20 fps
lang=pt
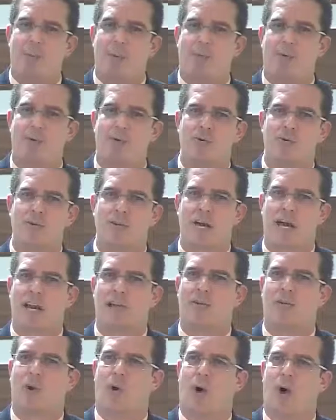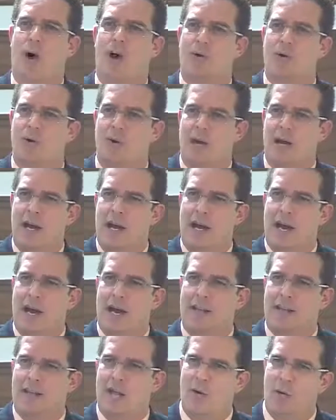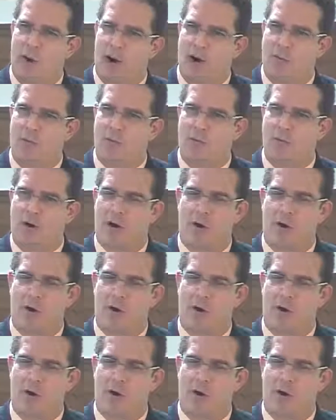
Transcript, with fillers: para produzir relatório, é, tem um algo,